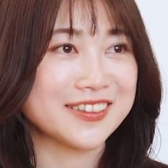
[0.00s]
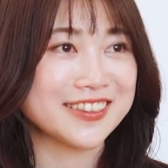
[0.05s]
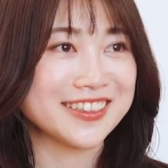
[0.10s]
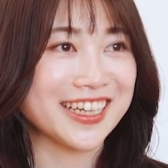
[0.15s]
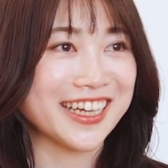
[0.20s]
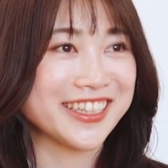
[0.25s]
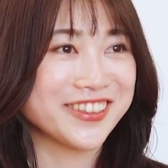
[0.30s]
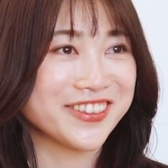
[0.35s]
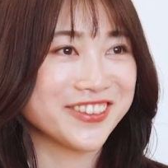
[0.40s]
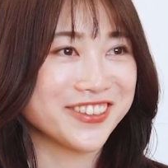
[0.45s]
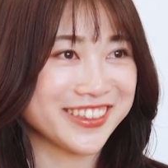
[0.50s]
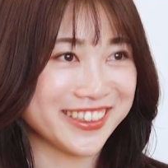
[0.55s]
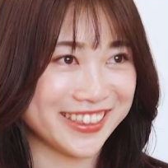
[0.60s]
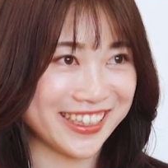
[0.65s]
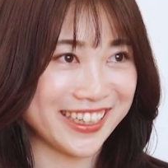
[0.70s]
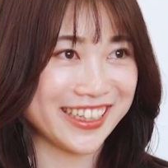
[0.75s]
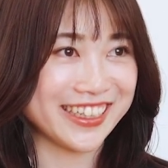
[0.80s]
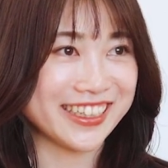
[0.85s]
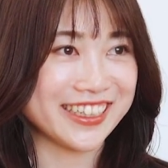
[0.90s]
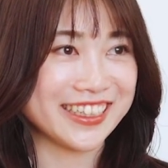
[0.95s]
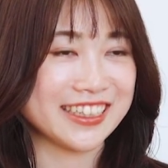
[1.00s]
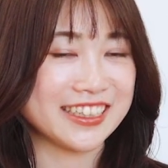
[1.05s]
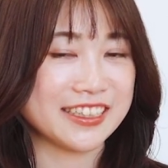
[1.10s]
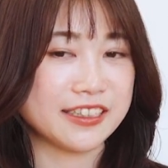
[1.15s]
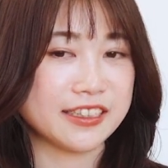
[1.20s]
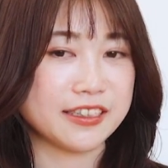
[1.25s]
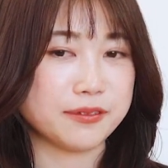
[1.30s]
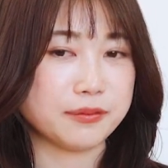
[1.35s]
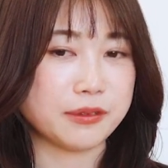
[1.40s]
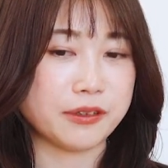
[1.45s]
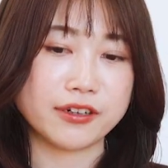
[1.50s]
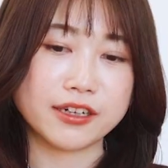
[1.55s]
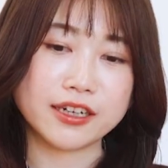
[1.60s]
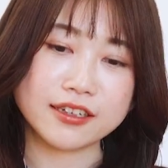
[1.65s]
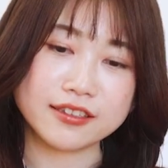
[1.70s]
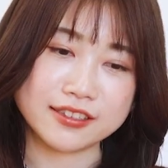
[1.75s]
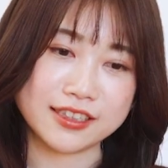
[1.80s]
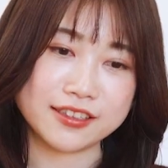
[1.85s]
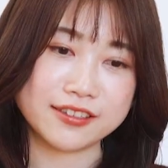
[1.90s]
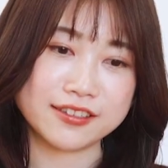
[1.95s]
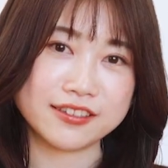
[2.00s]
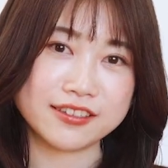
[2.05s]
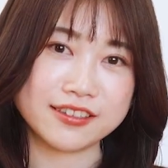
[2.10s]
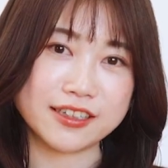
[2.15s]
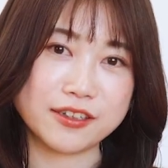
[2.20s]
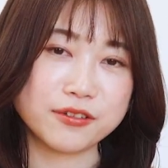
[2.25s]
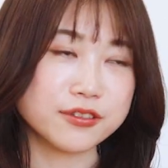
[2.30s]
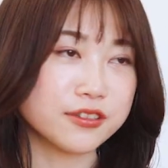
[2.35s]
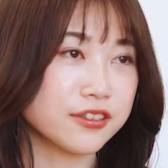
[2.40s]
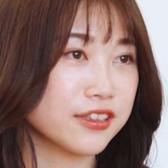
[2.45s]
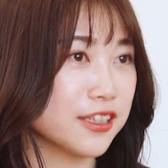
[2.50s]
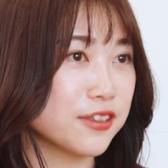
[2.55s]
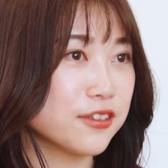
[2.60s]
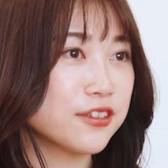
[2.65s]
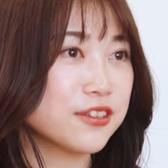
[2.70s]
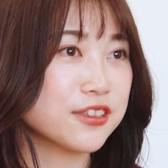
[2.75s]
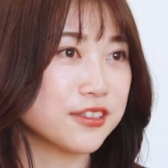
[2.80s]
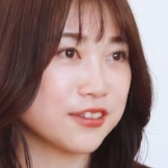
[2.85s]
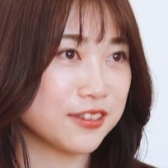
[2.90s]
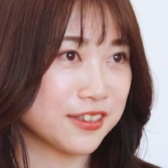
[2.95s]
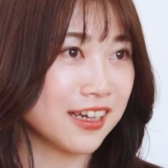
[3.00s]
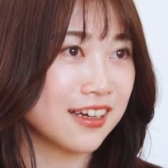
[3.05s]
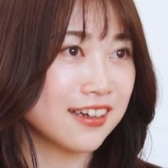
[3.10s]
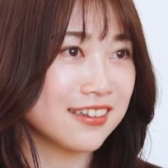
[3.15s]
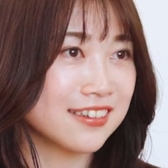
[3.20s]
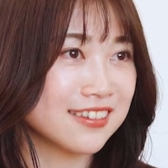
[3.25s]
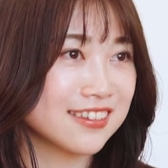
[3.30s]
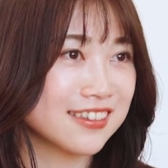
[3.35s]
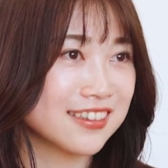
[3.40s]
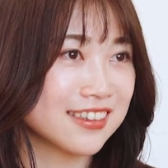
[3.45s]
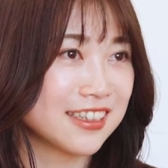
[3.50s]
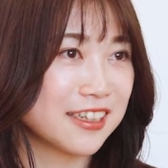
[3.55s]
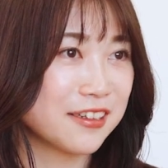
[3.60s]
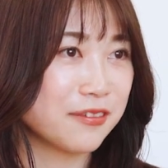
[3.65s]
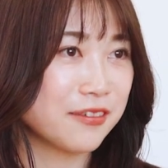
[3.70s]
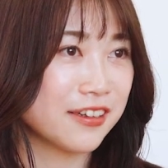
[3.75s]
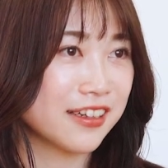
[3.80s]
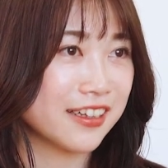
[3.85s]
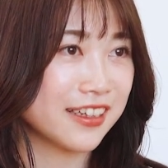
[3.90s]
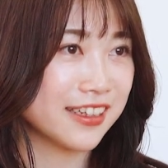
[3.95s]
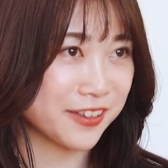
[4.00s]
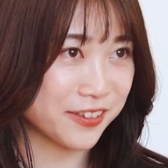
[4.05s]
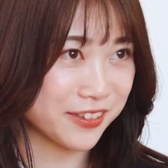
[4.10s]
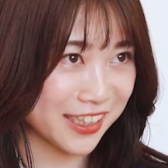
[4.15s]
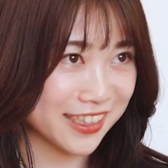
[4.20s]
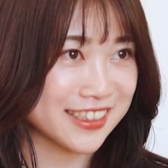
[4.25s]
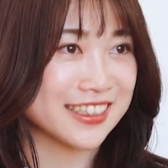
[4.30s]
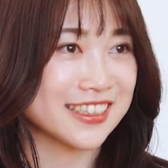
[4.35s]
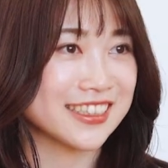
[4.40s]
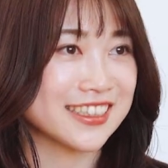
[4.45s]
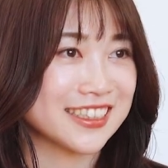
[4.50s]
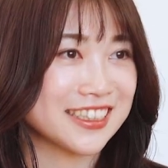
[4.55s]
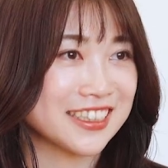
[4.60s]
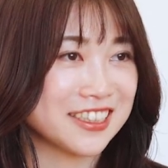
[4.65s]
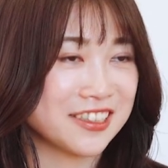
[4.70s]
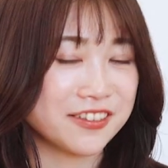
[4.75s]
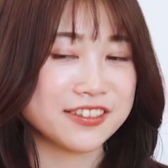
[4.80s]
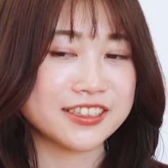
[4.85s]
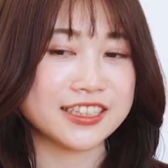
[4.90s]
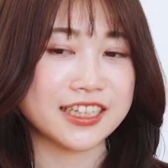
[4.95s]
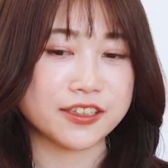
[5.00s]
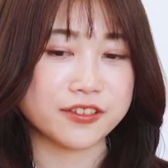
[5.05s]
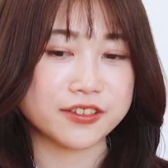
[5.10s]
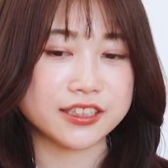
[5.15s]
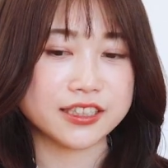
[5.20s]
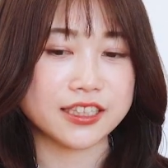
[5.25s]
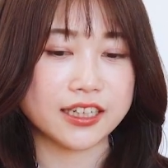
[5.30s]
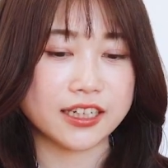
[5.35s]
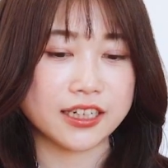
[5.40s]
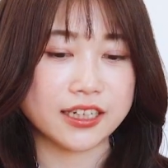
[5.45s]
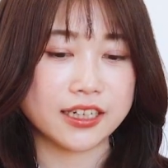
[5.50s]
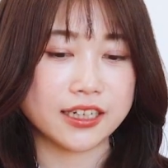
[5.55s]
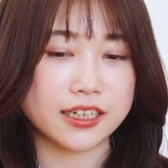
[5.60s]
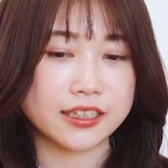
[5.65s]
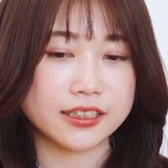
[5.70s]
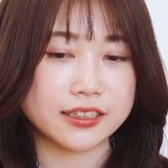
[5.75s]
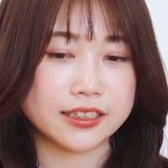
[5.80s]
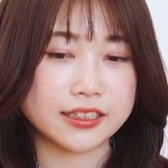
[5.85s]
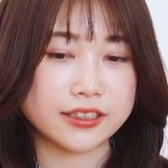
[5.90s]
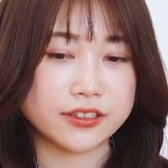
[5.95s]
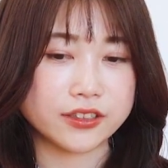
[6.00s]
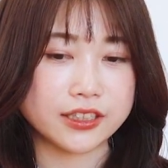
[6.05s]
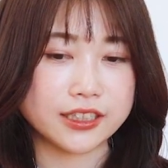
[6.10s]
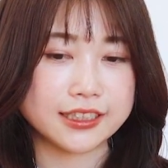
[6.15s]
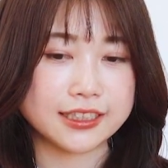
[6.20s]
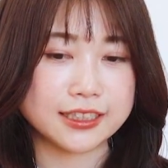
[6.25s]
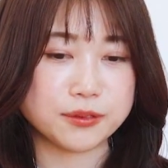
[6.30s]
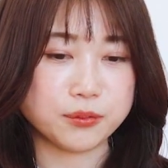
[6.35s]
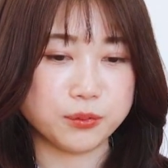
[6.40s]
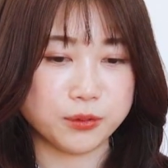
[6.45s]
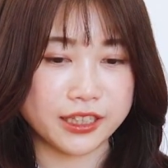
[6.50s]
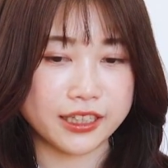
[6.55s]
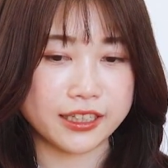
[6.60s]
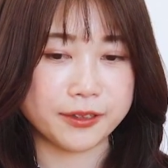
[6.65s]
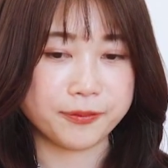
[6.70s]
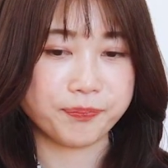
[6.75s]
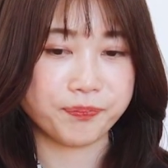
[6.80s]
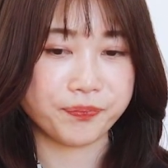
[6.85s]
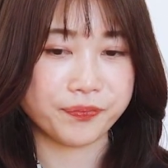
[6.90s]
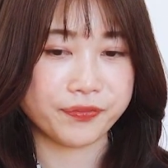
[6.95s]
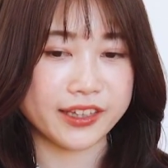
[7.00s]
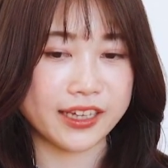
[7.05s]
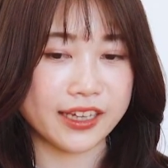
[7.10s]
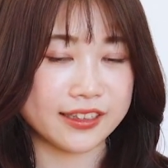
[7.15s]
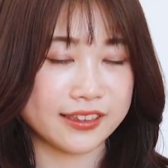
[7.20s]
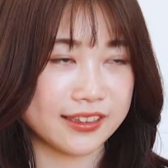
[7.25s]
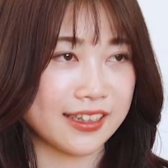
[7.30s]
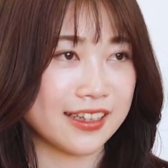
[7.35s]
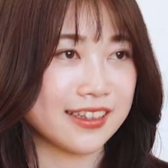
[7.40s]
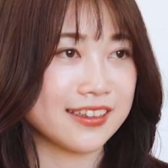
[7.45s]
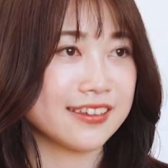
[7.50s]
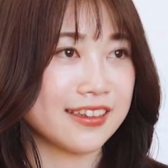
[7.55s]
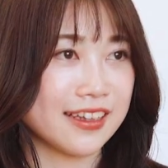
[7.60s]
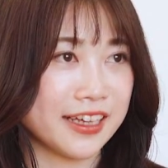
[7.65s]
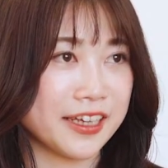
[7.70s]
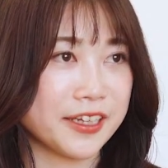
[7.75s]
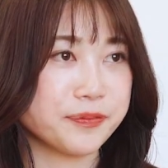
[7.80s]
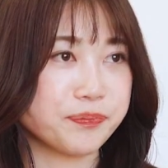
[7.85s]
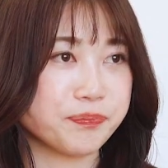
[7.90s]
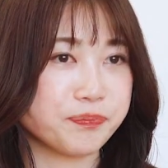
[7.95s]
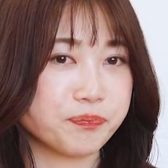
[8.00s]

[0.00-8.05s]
採用して若くてという本当に優秀な人たちを採用しながら一緒にチームでやっていて